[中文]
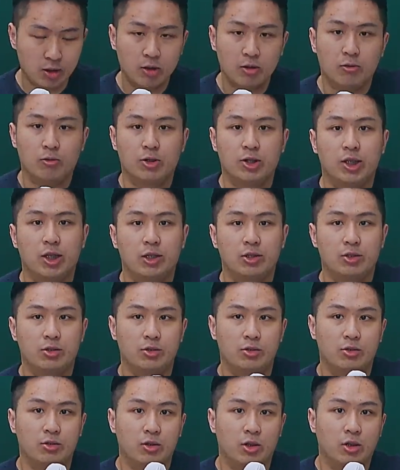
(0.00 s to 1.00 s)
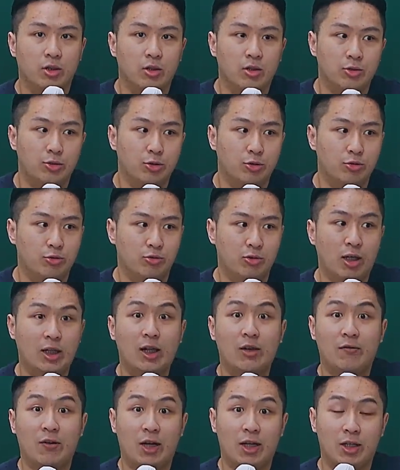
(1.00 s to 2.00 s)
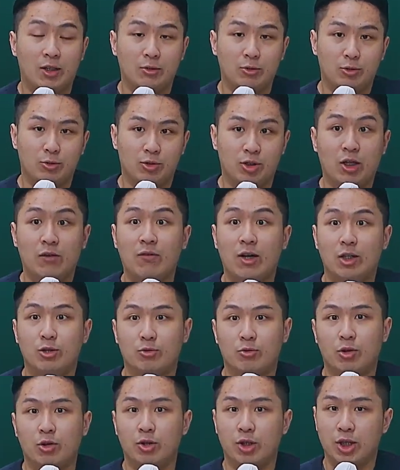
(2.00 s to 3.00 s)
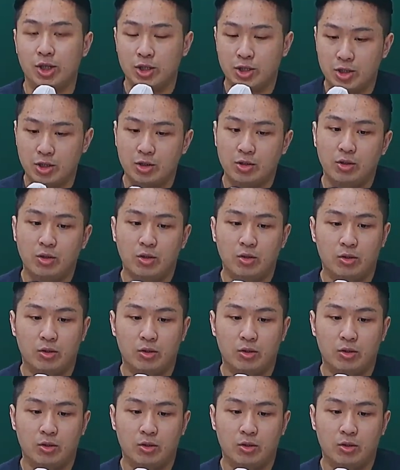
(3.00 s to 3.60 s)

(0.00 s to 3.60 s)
我现在是就读台大法研所商法组2年级，